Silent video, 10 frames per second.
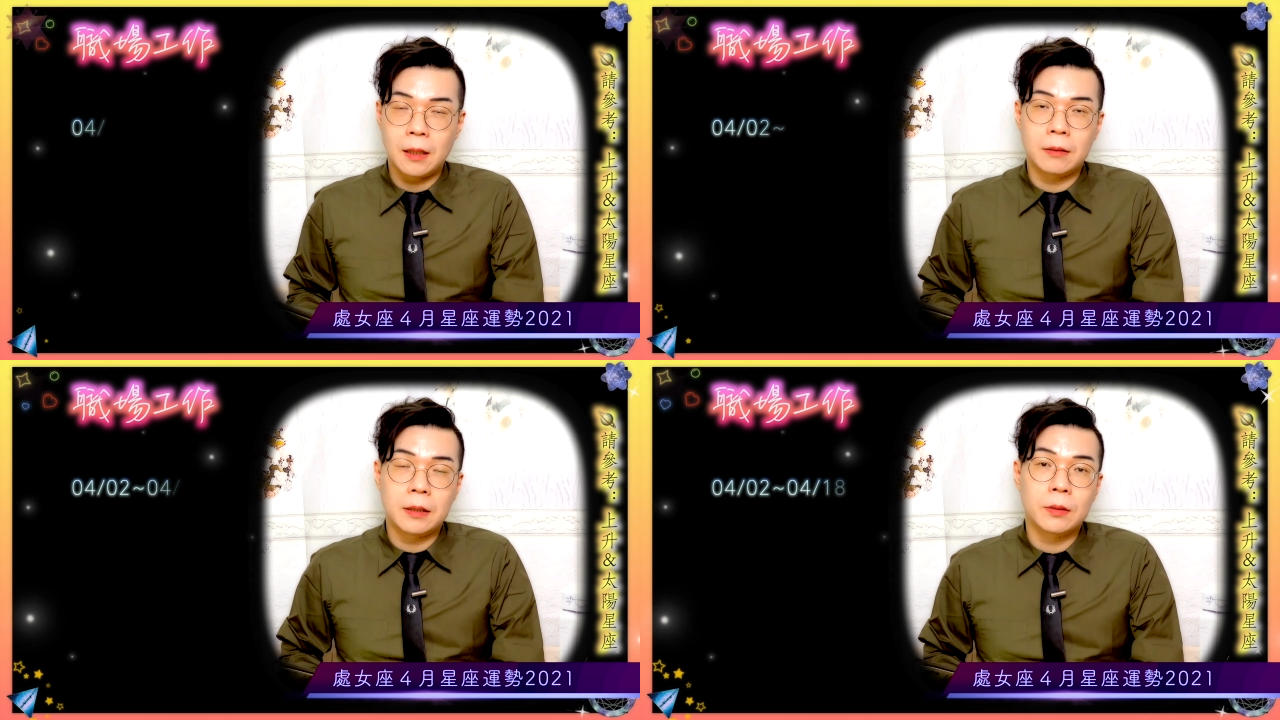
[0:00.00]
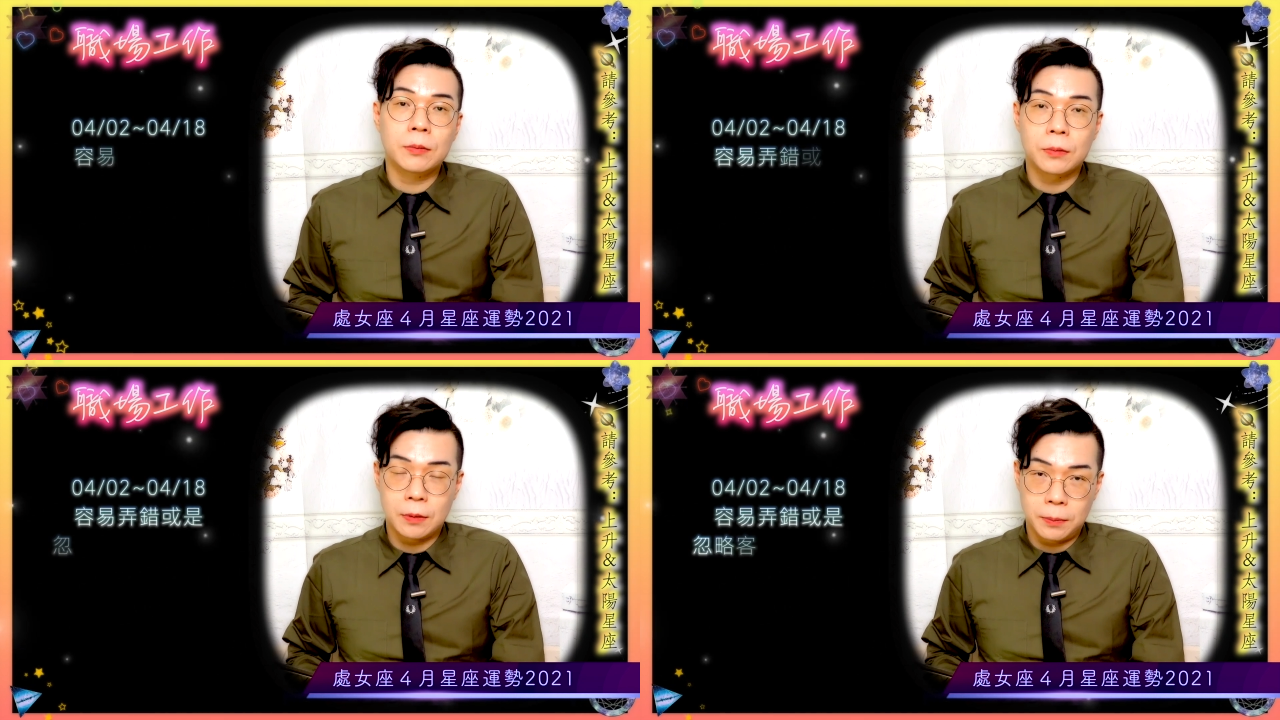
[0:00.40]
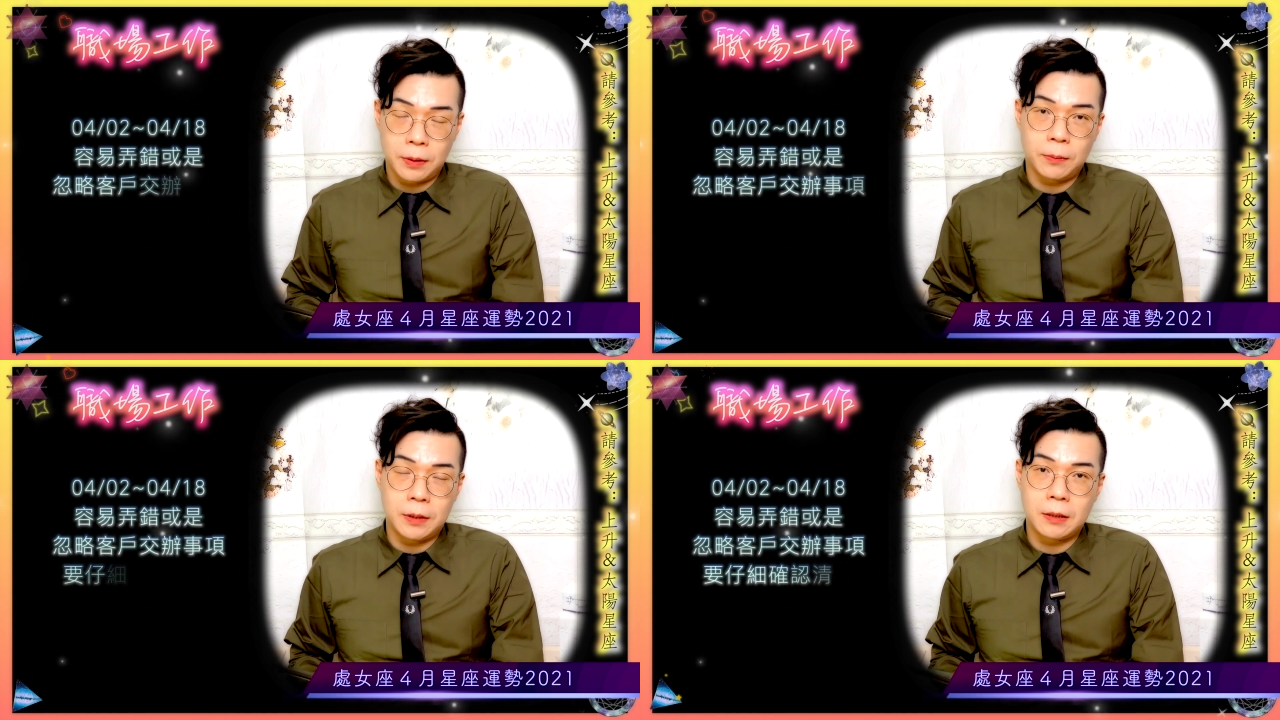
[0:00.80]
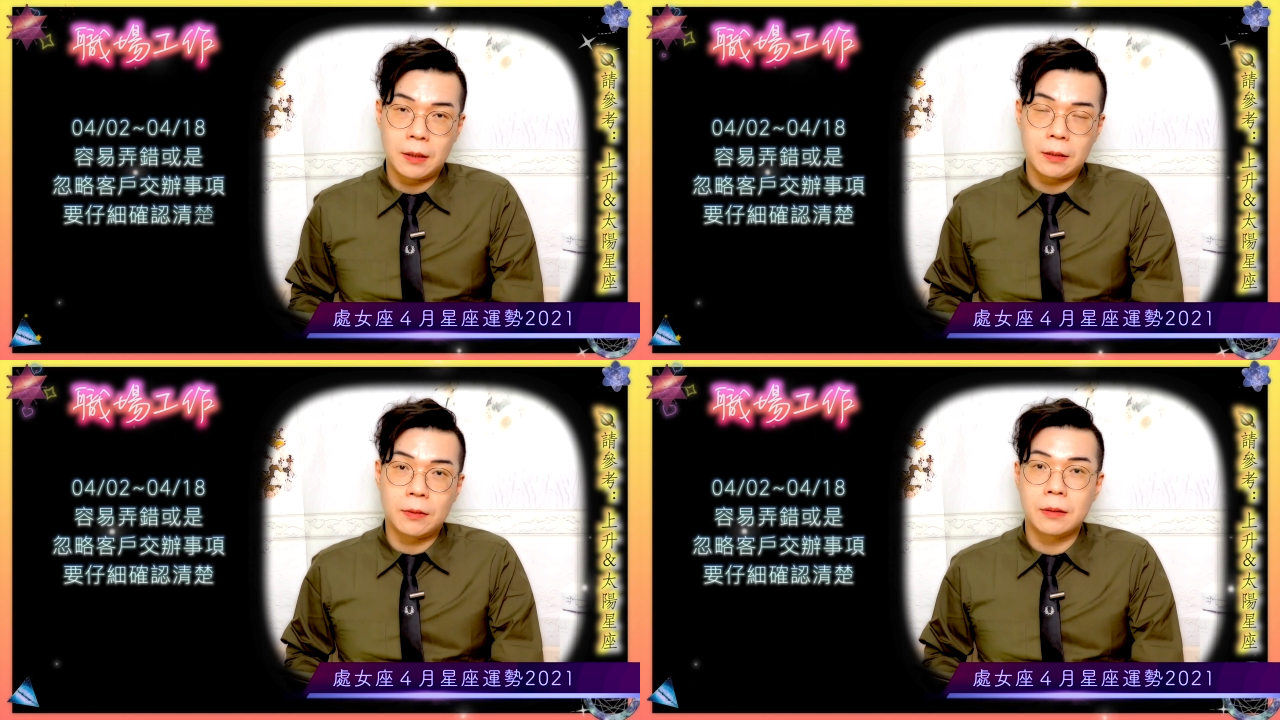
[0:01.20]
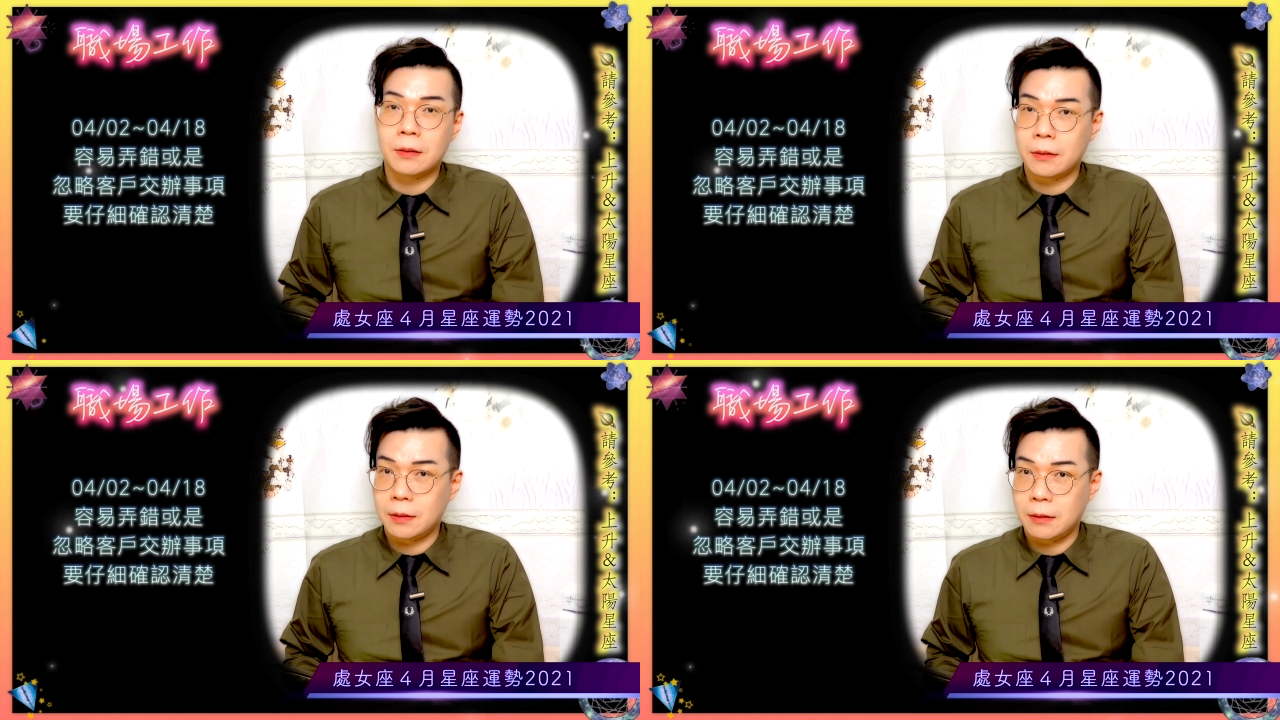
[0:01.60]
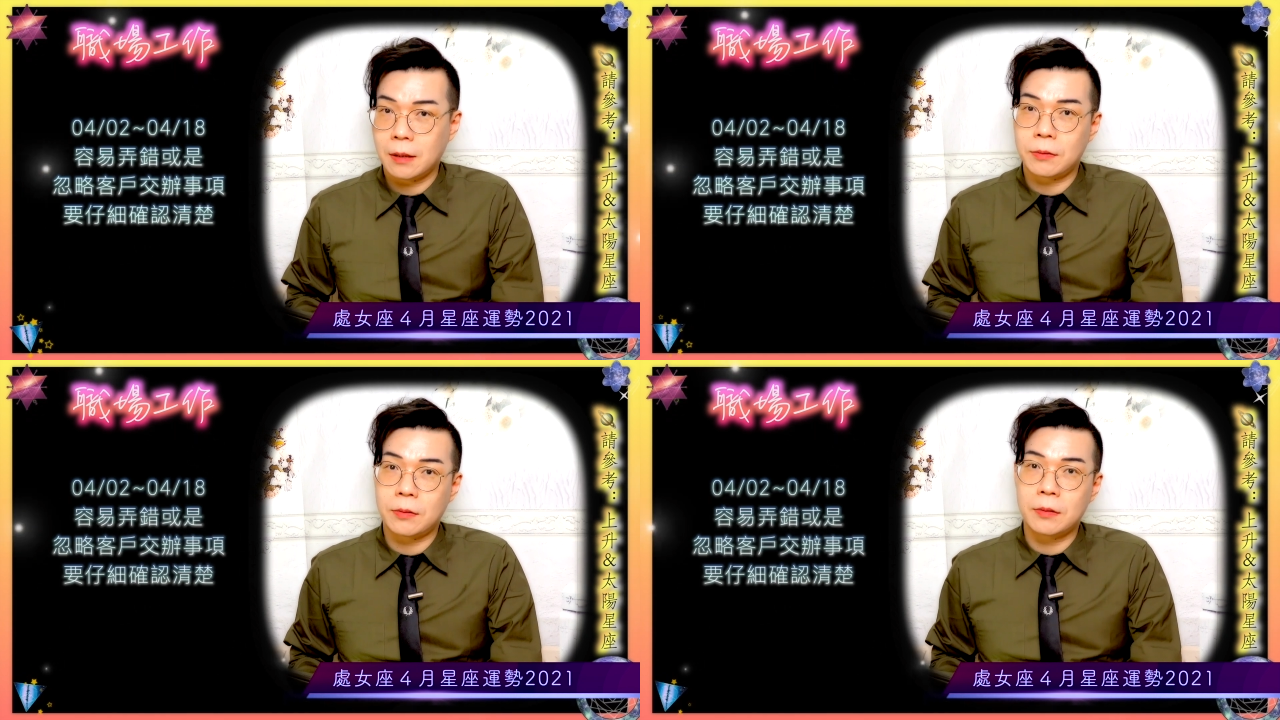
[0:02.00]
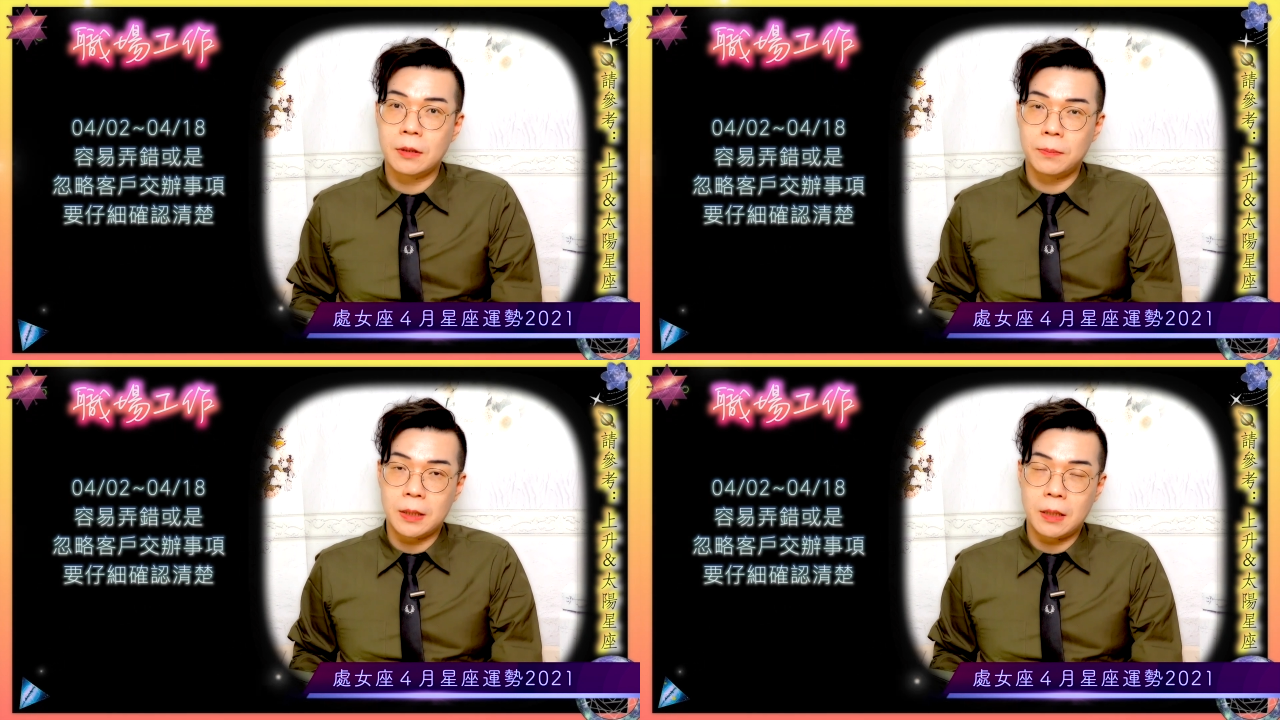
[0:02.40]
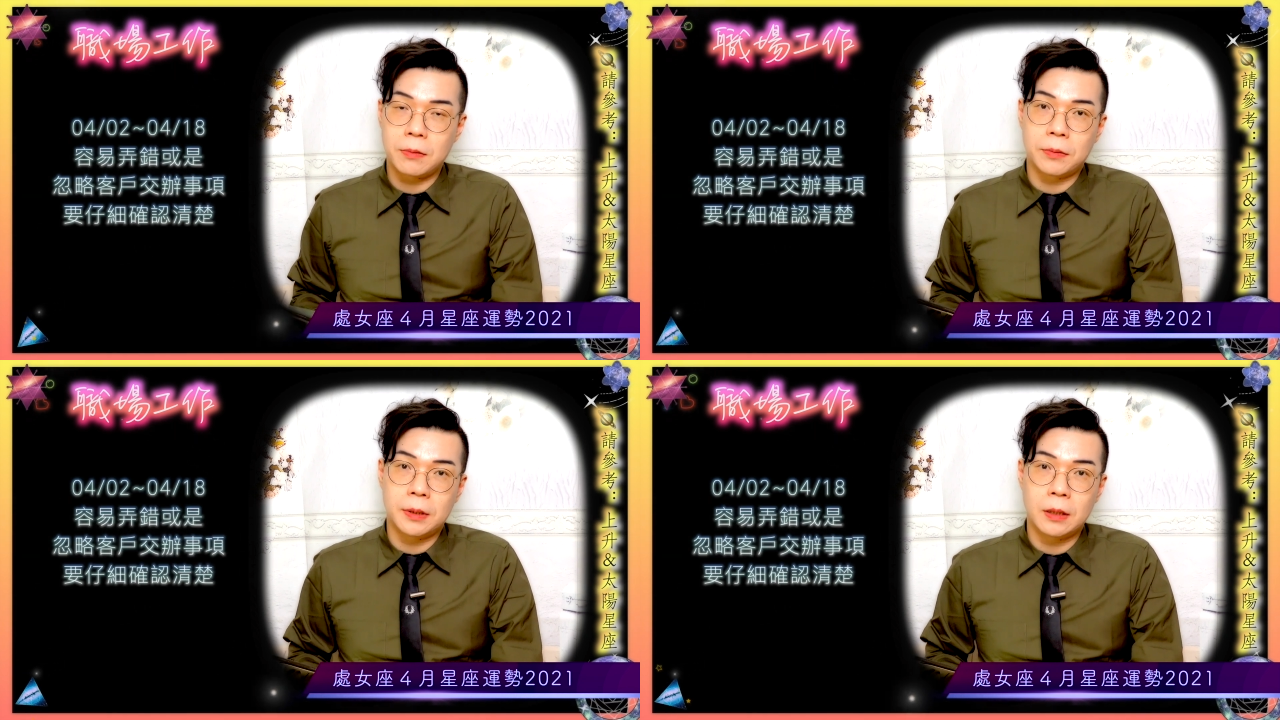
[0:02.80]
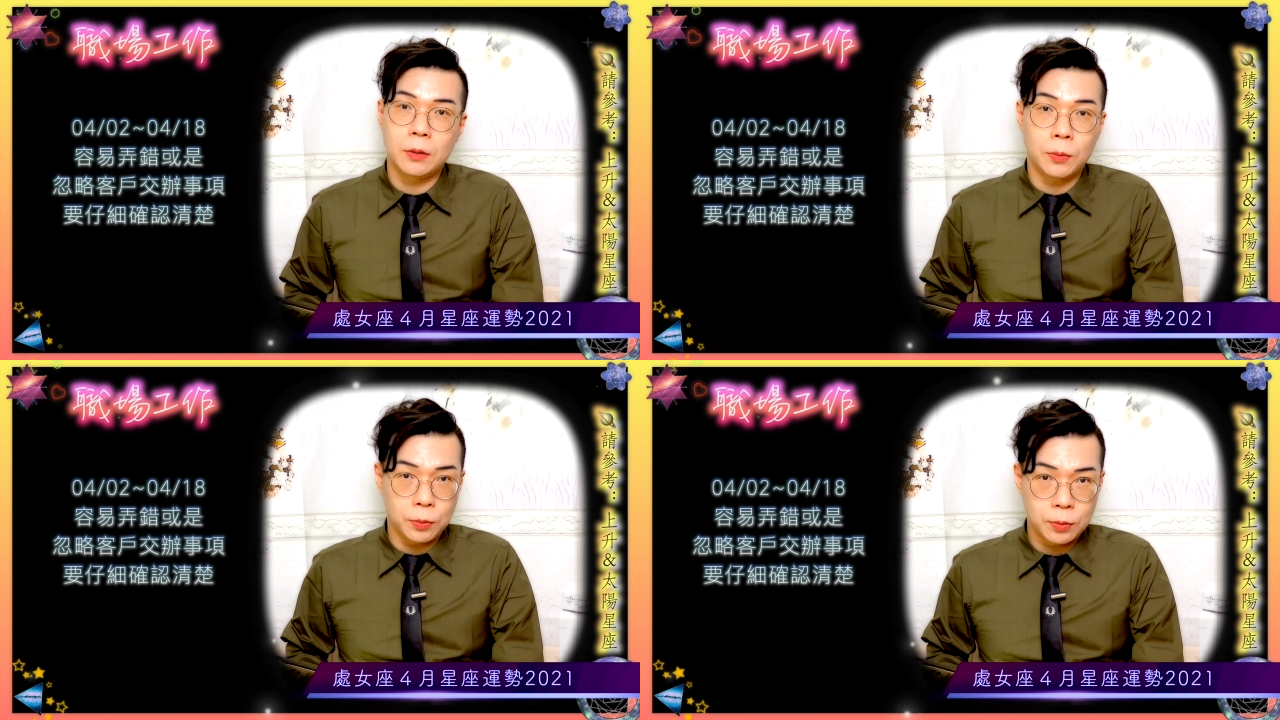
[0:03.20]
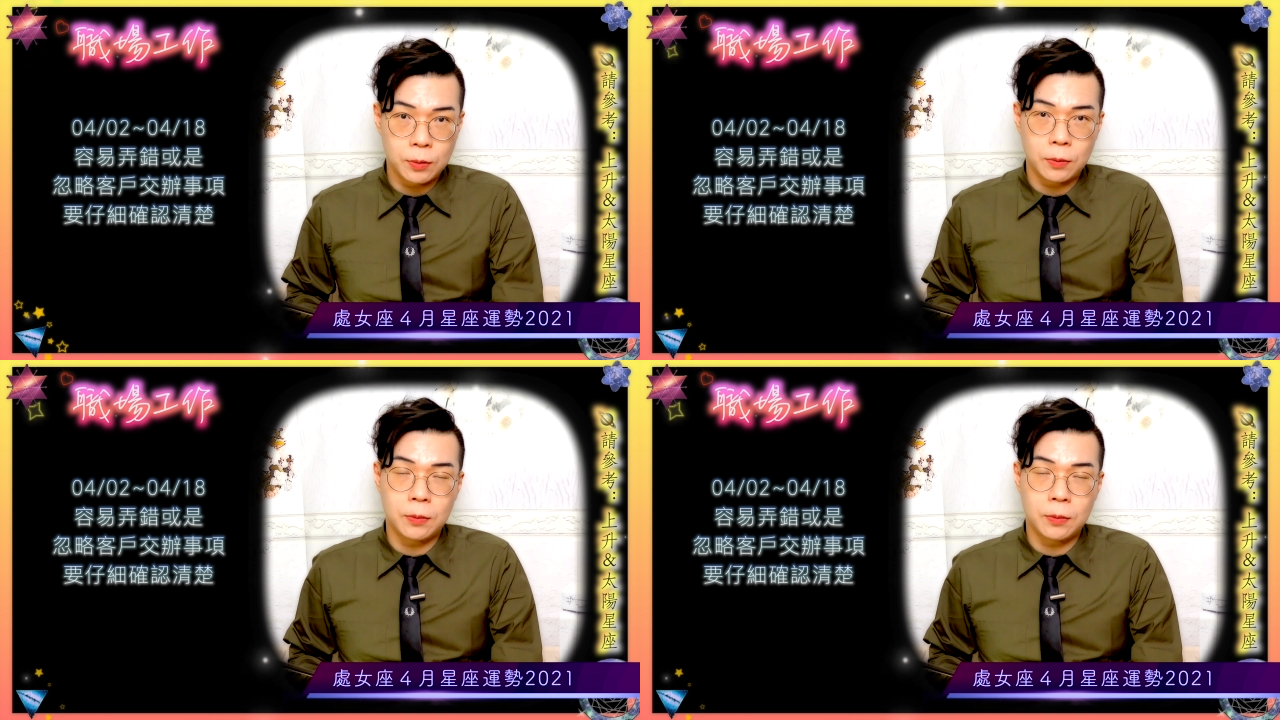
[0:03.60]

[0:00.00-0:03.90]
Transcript: 那有一些处女座的朋友们是在这段时间当中是比较容易弄错，